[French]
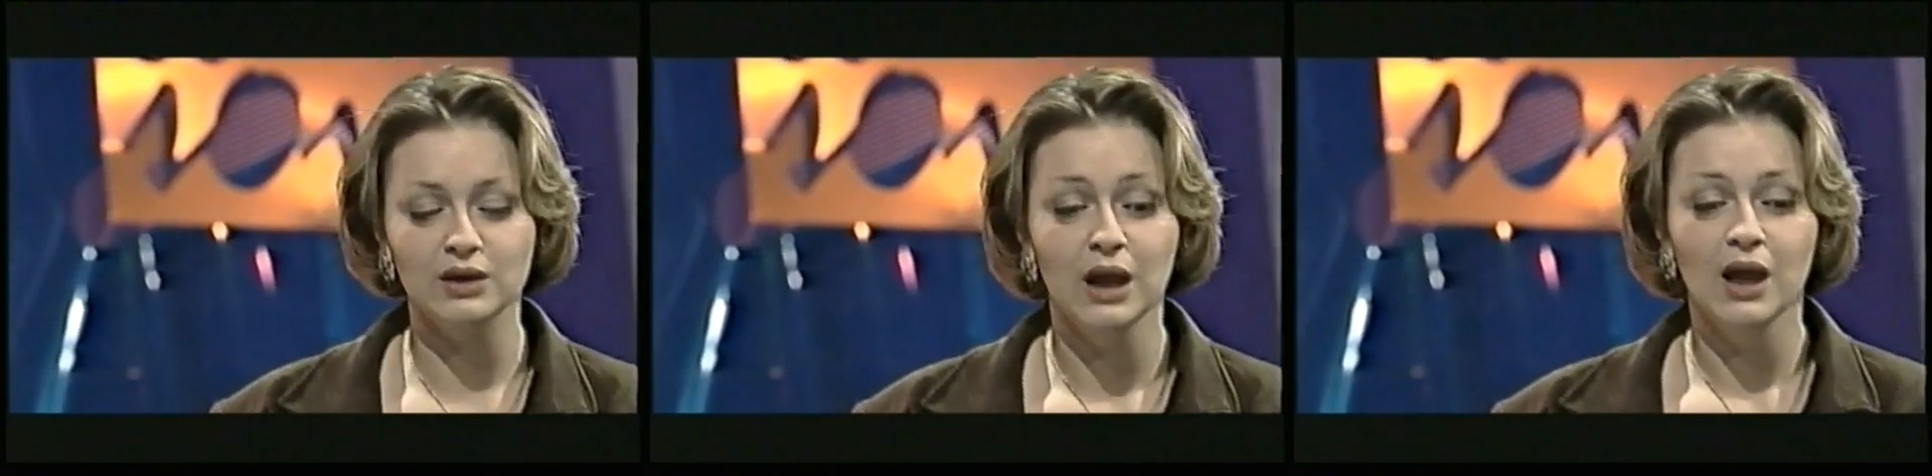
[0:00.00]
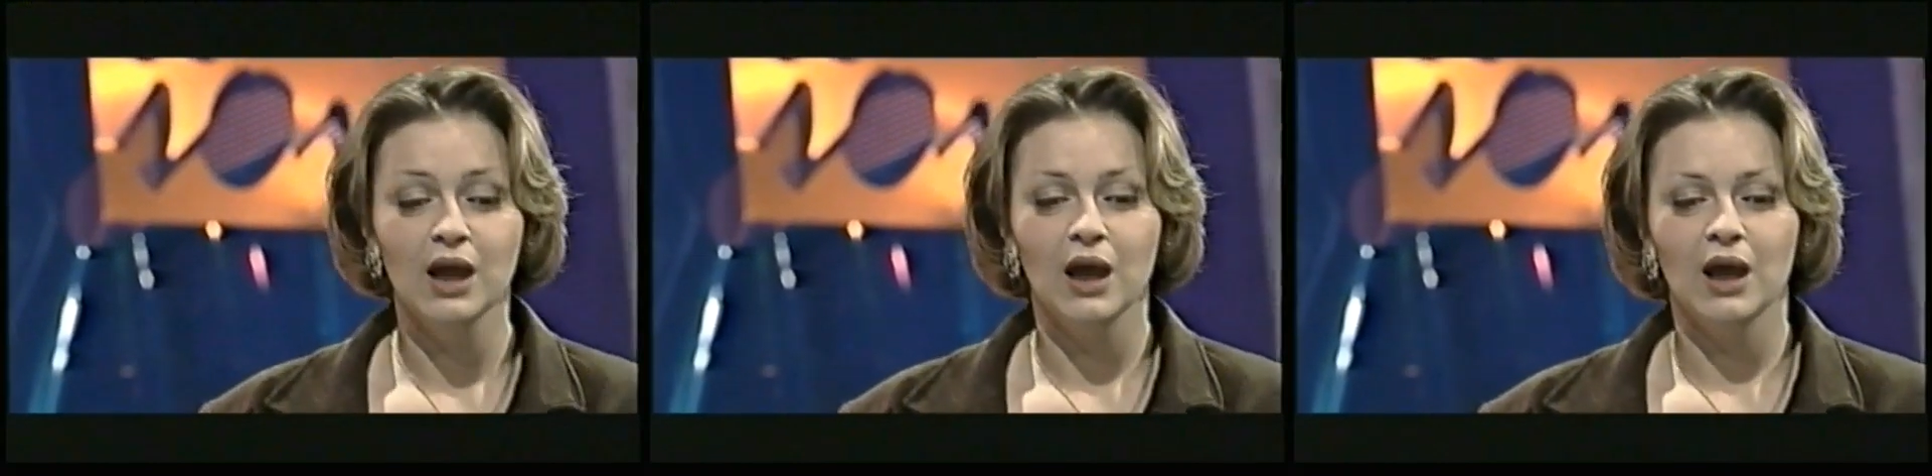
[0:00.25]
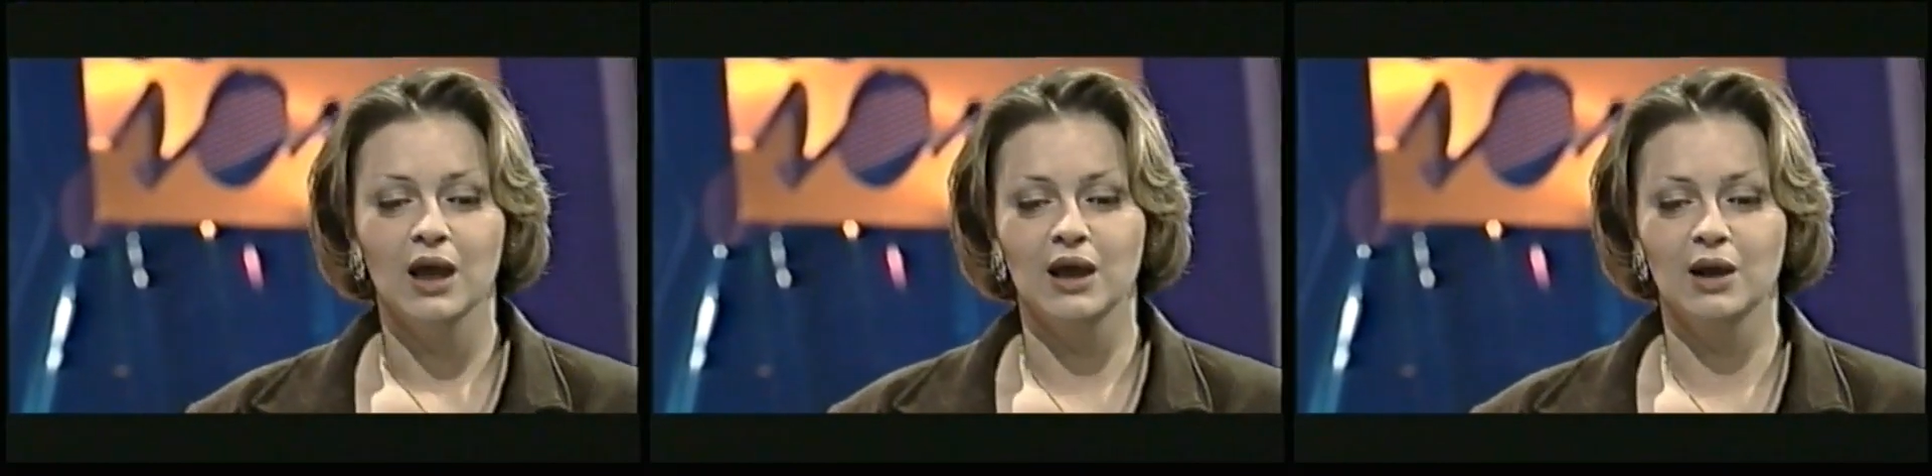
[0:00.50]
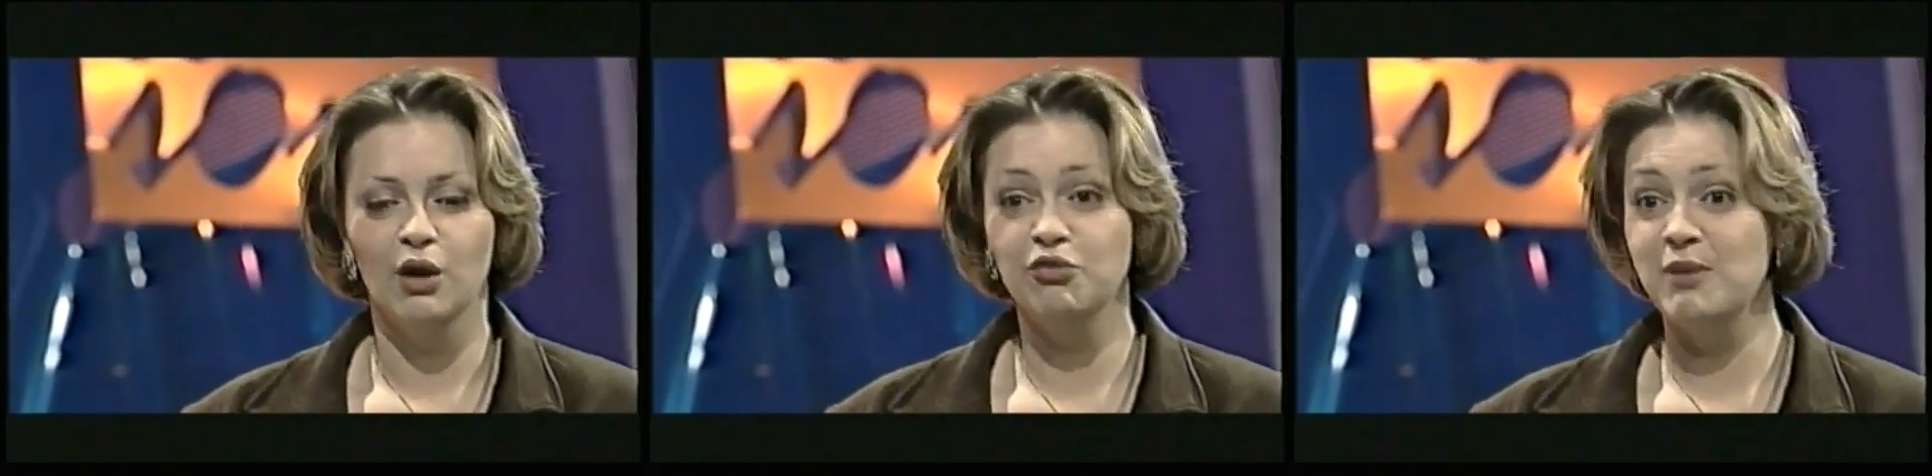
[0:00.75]
Voilà.
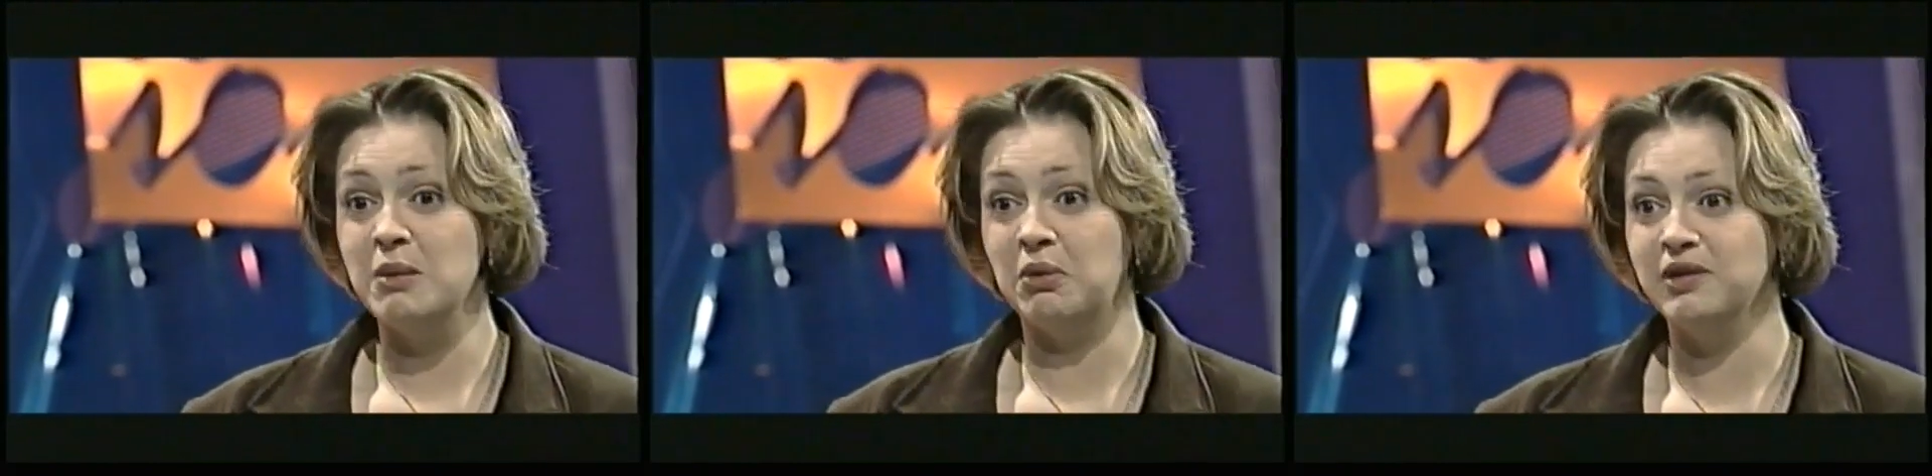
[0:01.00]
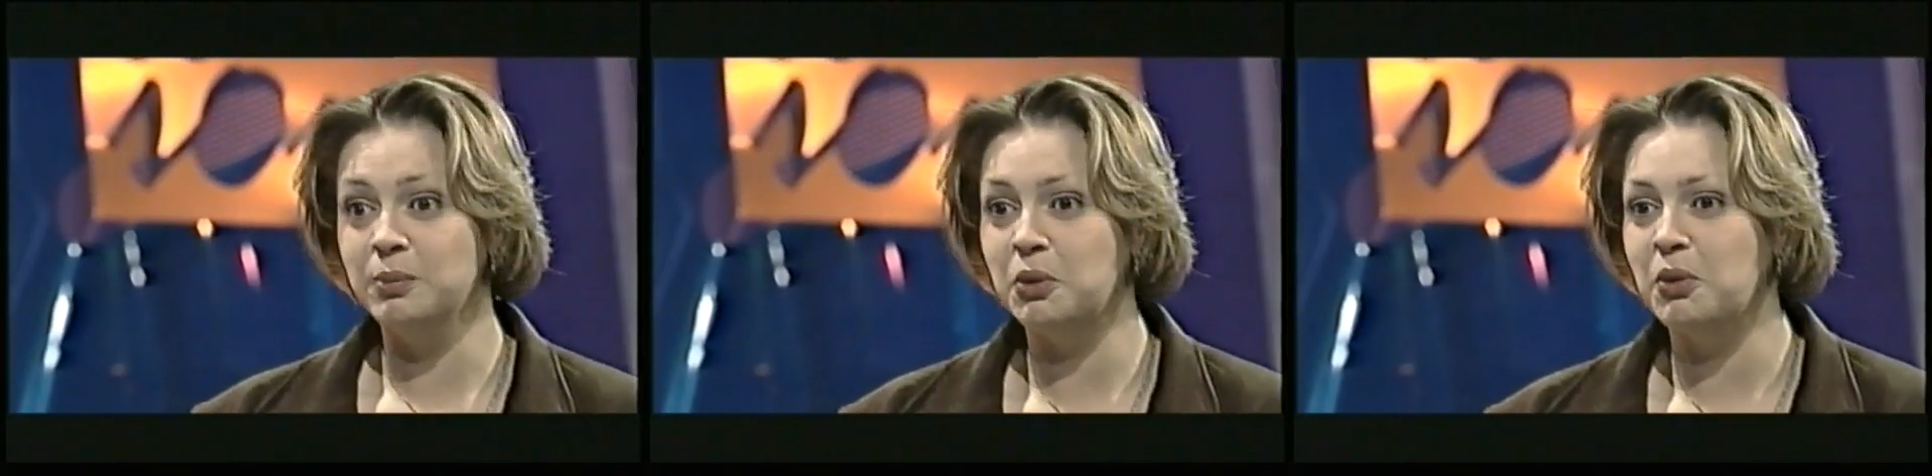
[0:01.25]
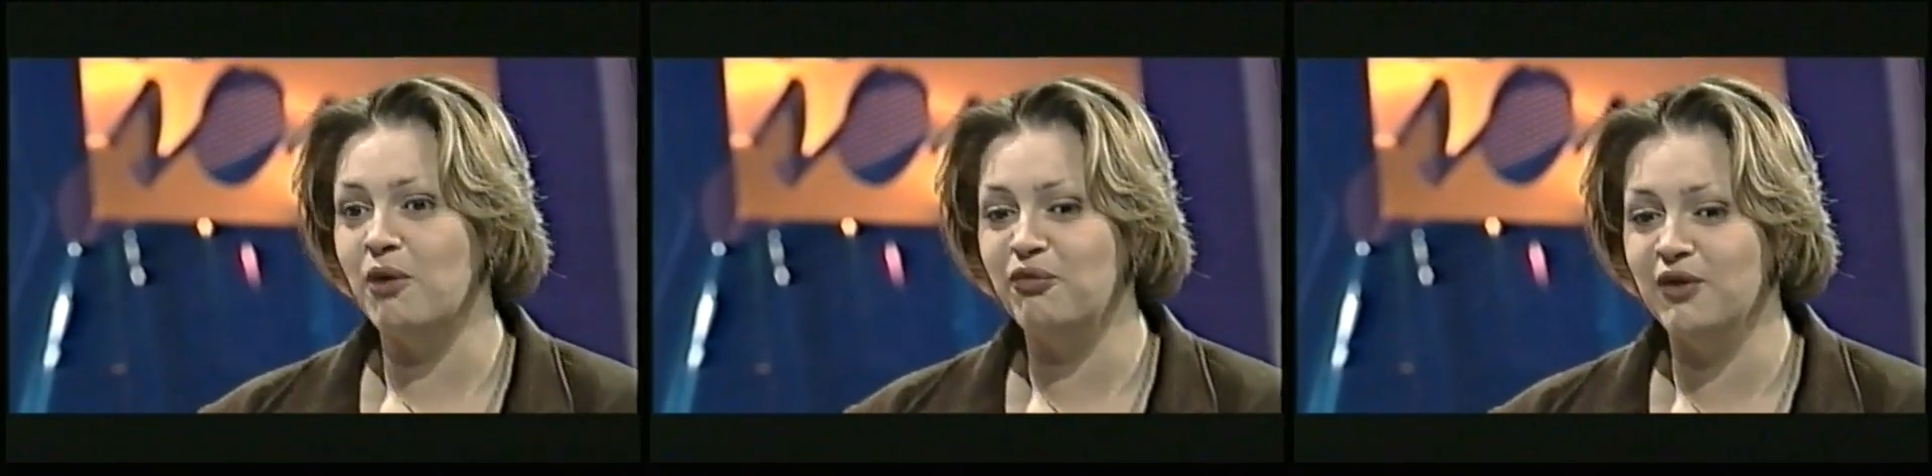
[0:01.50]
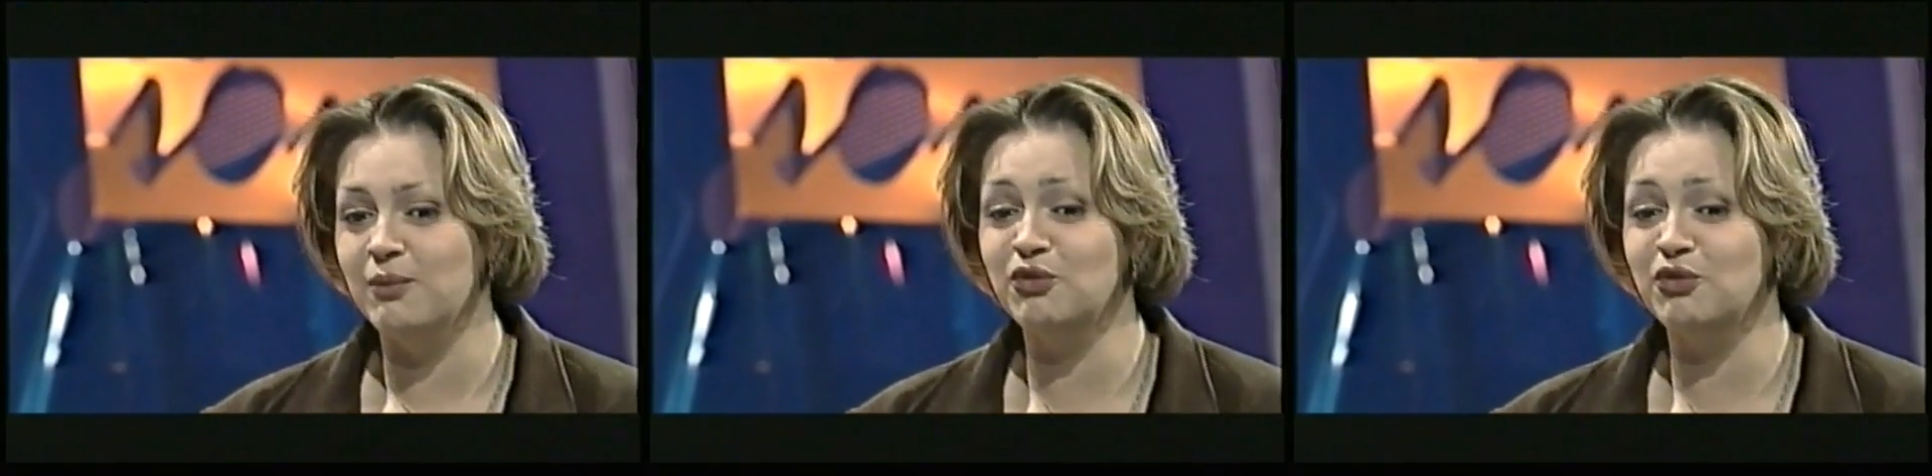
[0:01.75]
Et euh, vous m'avez demandé pourquoi faire.